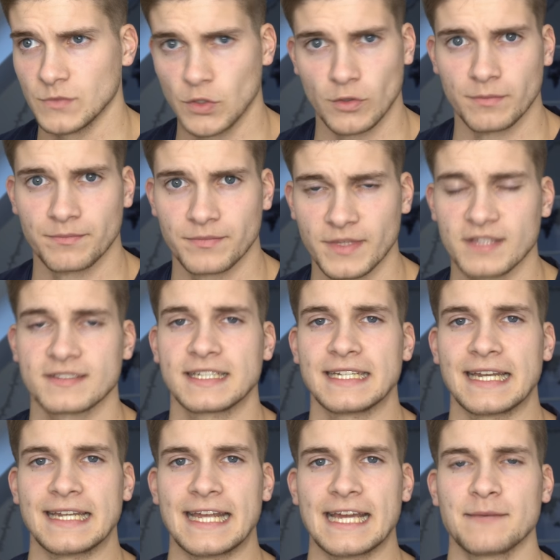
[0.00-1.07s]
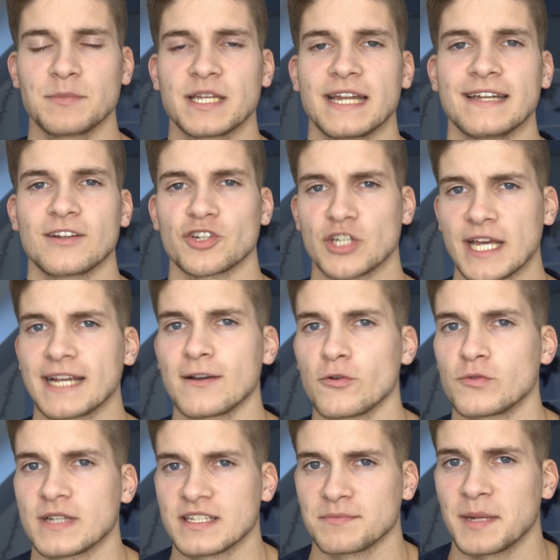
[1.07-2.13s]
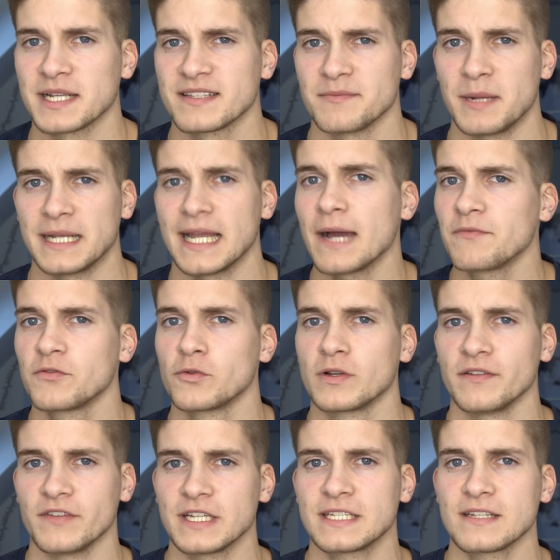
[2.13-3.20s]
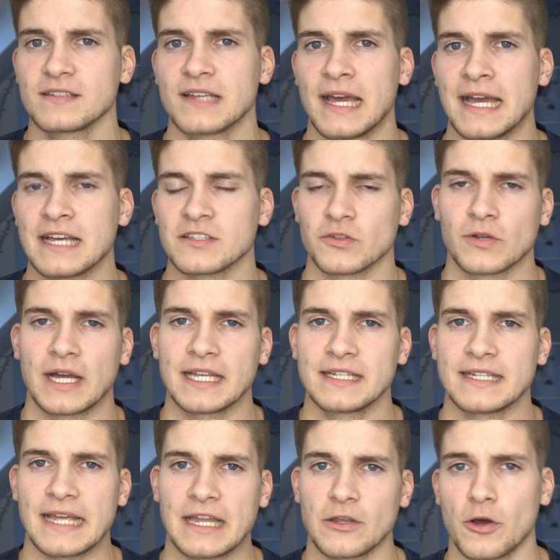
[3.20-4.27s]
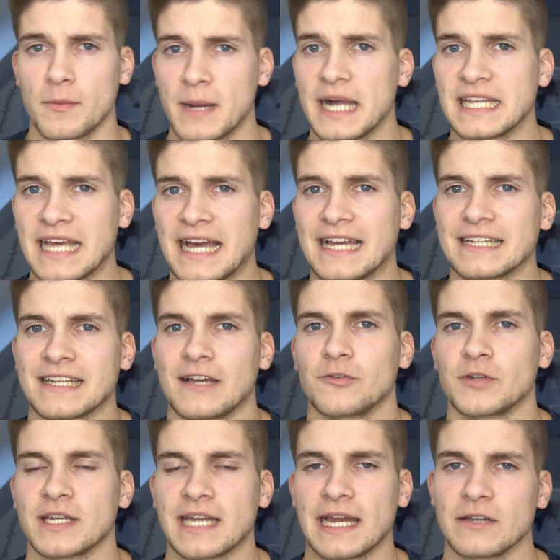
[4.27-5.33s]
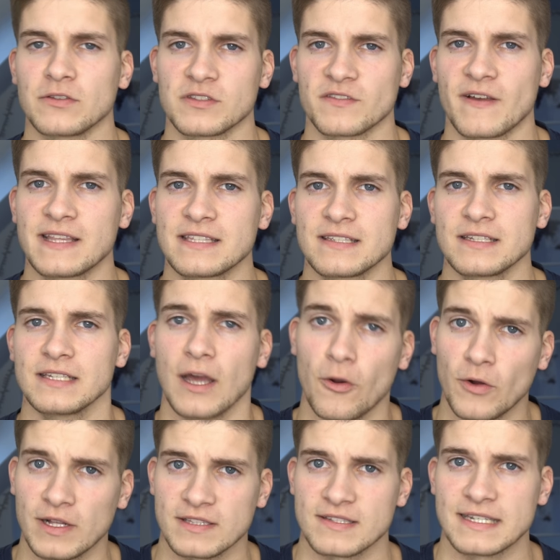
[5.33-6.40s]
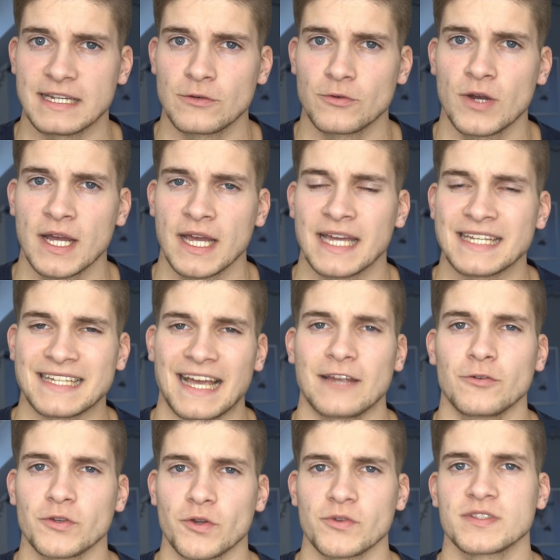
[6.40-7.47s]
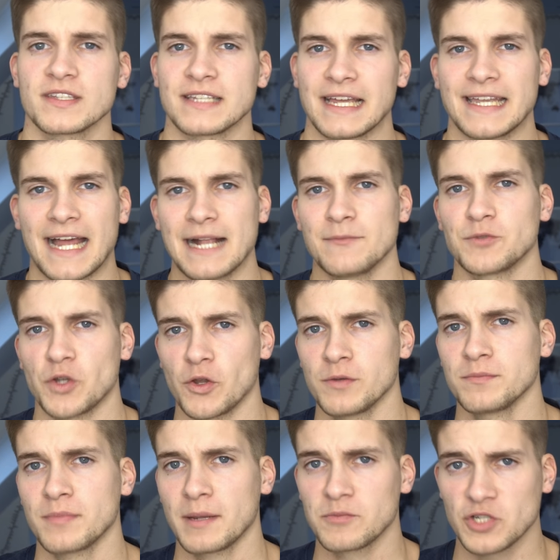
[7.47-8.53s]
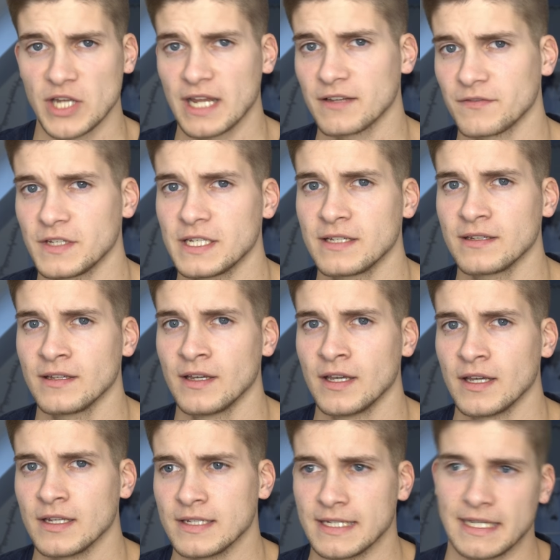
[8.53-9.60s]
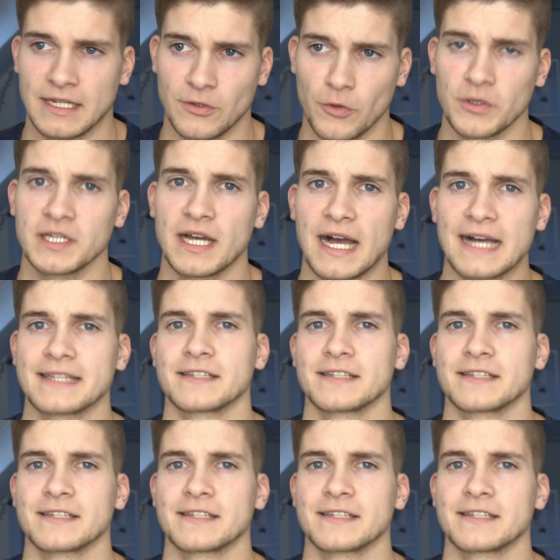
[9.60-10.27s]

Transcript: Tja, das geht einher mit einer Steigerung des maximalen Abfluggewichtes. So kann der normale A321 auch als Neo 93,5 Tonnen beim Start wiegen. Der neue